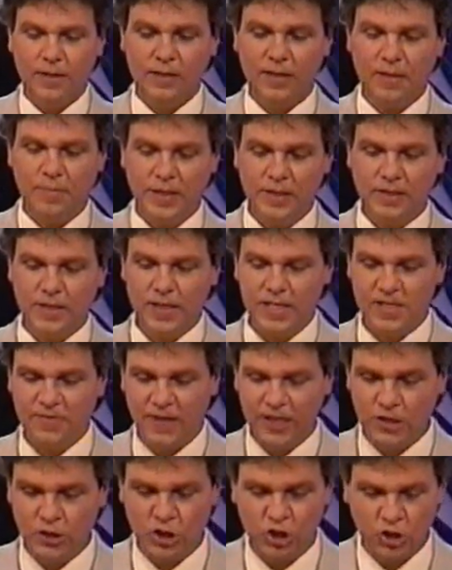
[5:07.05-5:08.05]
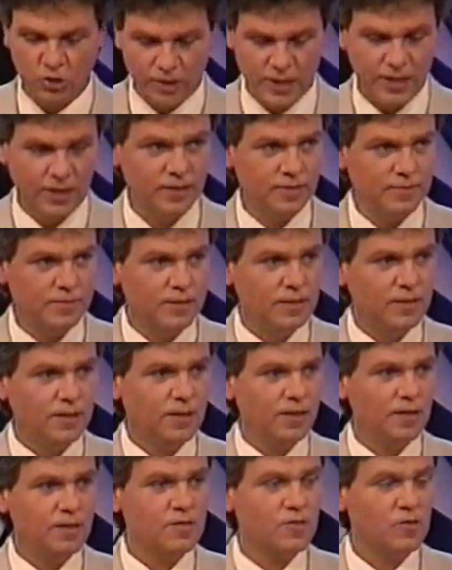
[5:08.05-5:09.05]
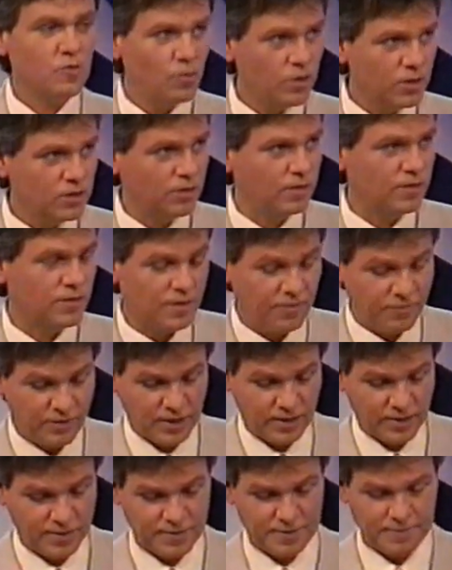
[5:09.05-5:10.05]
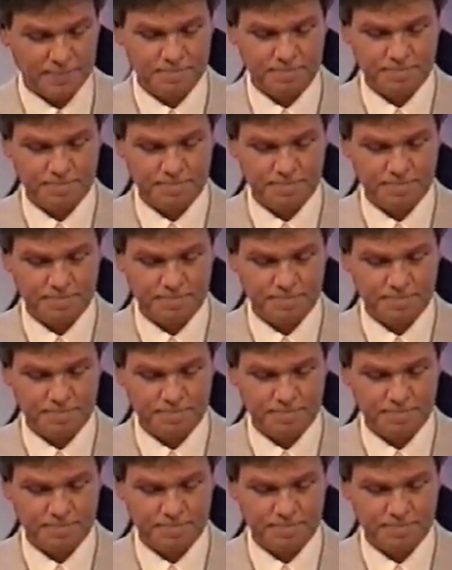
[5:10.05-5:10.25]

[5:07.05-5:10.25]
damit Sven Scheuer ins Tor konnte, Frank?